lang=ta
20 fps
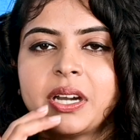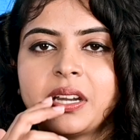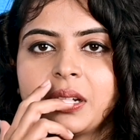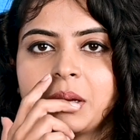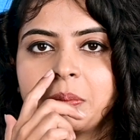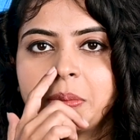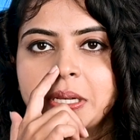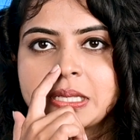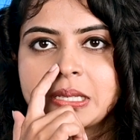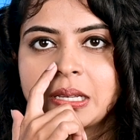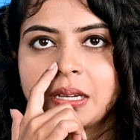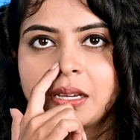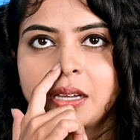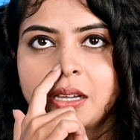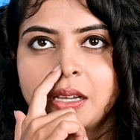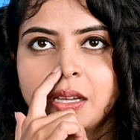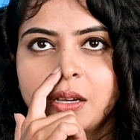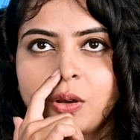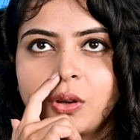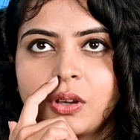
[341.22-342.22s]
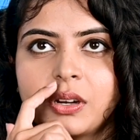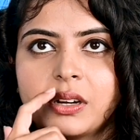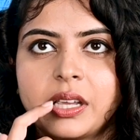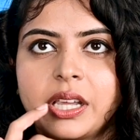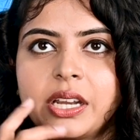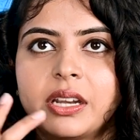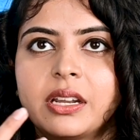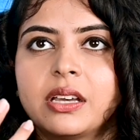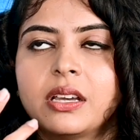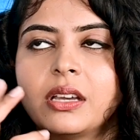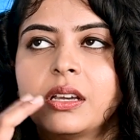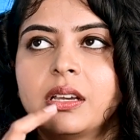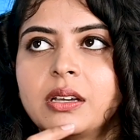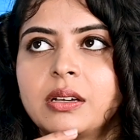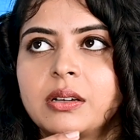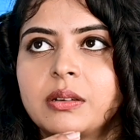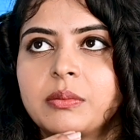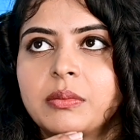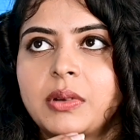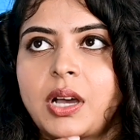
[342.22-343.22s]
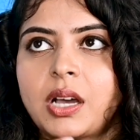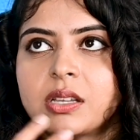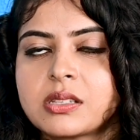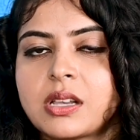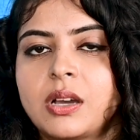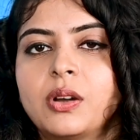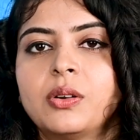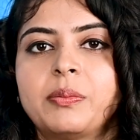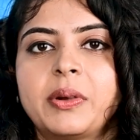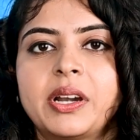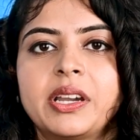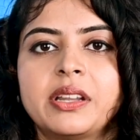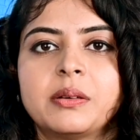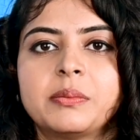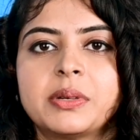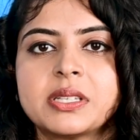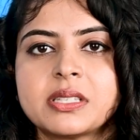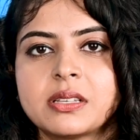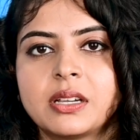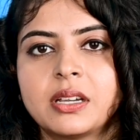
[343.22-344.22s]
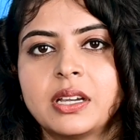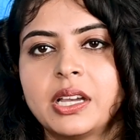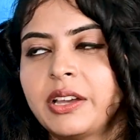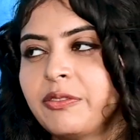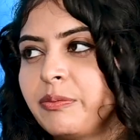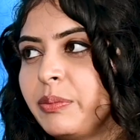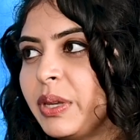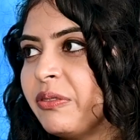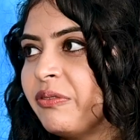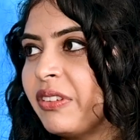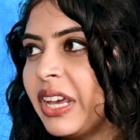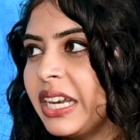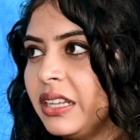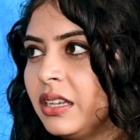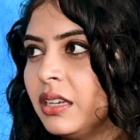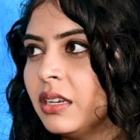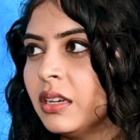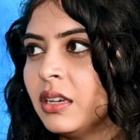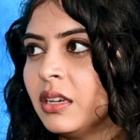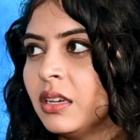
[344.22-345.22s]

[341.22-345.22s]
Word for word: பண்ணின பசங்க ஆர் என்ன ஆஸ்க் அவுட் பண்ணின பசங்க ஹவ் பின் வெரி